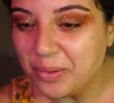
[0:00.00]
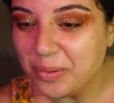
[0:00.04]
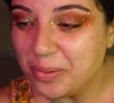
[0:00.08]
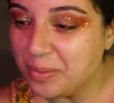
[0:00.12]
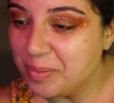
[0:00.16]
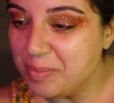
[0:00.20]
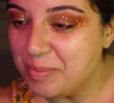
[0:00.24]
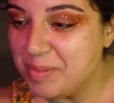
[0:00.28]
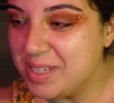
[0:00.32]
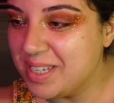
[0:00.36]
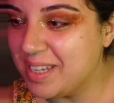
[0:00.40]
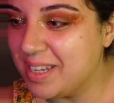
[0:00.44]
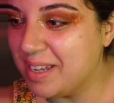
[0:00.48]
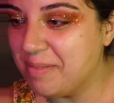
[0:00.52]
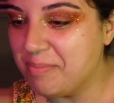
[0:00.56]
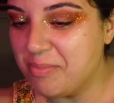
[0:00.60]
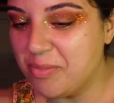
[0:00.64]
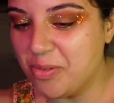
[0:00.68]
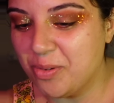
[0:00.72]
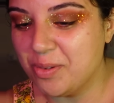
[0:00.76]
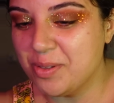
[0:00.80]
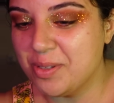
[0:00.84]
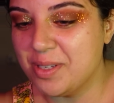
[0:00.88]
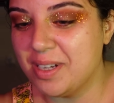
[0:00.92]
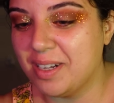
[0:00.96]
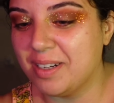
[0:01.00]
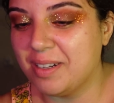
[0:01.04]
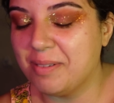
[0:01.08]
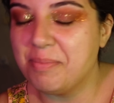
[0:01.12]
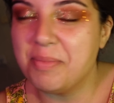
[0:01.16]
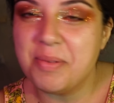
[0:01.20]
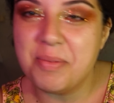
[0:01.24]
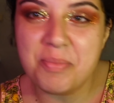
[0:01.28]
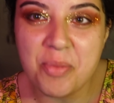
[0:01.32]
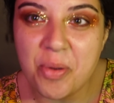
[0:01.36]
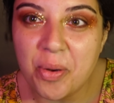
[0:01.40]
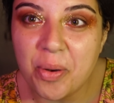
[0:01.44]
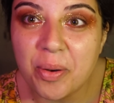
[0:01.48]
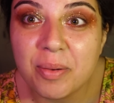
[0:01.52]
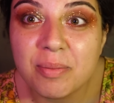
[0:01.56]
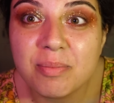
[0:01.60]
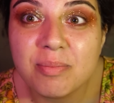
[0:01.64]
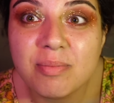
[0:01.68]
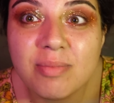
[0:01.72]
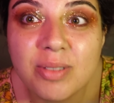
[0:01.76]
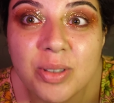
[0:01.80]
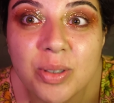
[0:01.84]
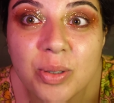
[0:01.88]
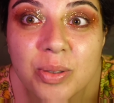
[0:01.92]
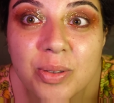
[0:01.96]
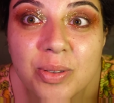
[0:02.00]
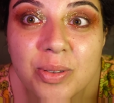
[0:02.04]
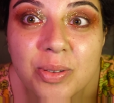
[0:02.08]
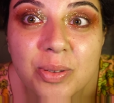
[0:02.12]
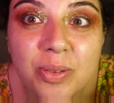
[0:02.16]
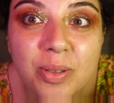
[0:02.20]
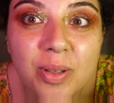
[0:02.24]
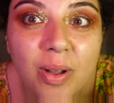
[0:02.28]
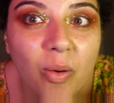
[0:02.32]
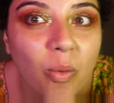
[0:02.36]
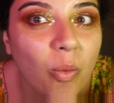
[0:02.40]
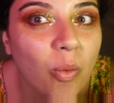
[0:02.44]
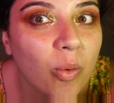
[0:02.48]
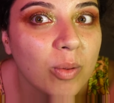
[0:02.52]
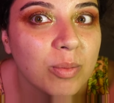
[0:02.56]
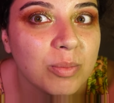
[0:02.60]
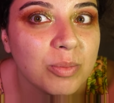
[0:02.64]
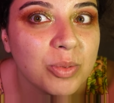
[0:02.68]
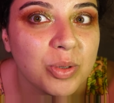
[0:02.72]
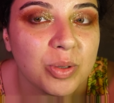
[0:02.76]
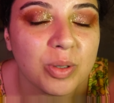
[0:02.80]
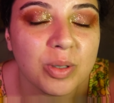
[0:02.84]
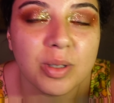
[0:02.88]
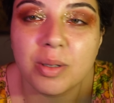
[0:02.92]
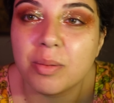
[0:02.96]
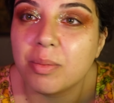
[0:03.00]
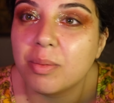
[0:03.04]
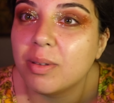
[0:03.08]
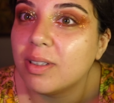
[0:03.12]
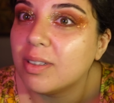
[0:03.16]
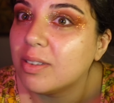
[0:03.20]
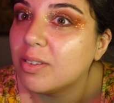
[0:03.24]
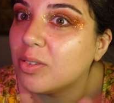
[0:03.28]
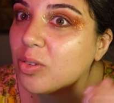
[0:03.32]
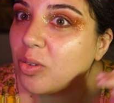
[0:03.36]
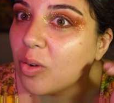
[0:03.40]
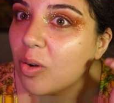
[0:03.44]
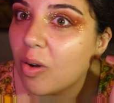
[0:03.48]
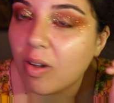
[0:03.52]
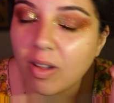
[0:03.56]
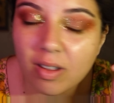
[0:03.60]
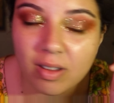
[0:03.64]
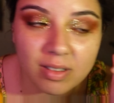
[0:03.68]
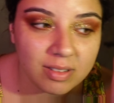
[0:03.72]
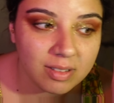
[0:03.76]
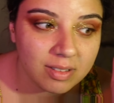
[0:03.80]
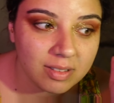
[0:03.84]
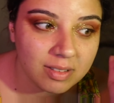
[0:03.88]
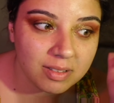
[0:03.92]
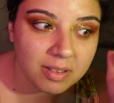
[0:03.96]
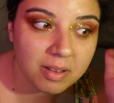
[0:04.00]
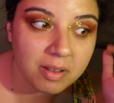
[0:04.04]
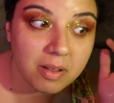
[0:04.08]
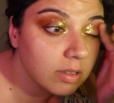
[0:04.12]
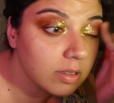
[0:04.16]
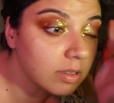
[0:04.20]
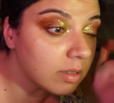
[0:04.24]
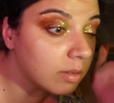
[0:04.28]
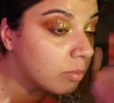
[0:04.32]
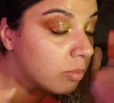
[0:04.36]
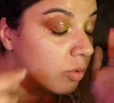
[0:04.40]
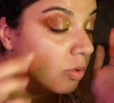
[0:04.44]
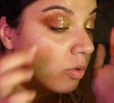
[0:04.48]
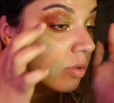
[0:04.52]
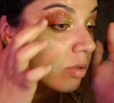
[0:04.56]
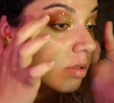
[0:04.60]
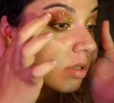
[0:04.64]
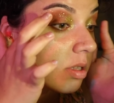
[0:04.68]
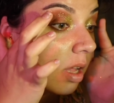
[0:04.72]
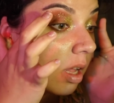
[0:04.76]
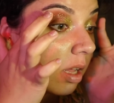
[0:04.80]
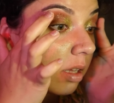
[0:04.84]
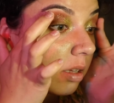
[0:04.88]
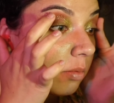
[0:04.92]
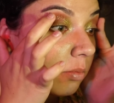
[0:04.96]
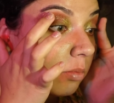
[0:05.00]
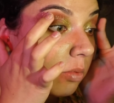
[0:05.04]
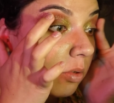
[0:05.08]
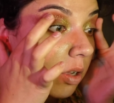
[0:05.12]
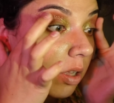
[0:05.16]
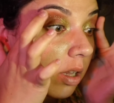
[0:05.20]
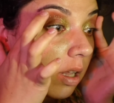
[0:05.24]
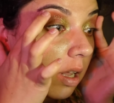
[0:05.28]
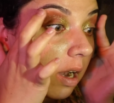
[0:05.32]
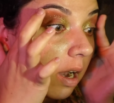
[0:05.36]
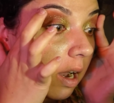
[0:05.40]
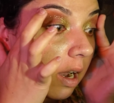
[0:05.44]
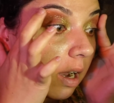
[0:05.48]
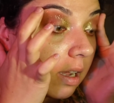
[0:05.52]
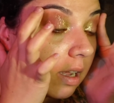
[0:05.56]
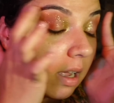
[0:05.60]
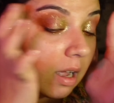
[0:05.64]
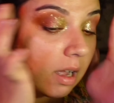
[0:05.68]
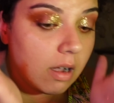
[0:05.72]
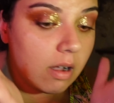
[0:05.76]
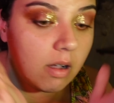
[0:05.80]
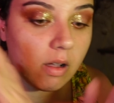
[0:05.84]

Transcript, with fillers: Kötü bir şey mi olacak bilmiyorum. Kötü de olmuş olabilir şu an. İşte bu yüzden bu kadar erken